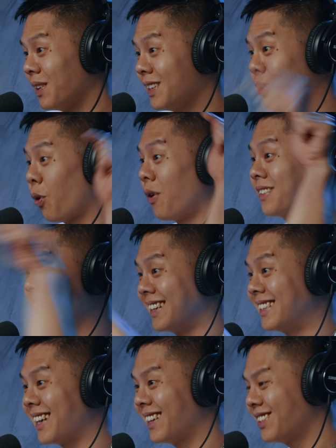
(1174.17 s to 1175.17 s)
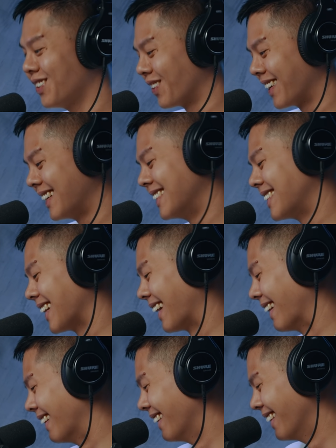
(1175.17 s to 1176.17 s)
我一拖着你下去，我跟你
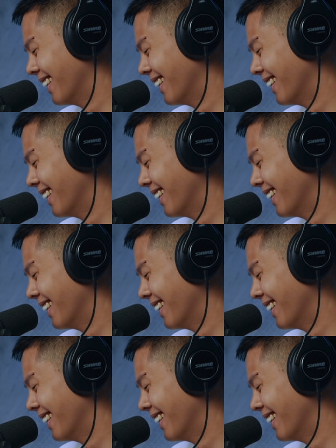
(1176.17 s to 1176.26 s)
讲。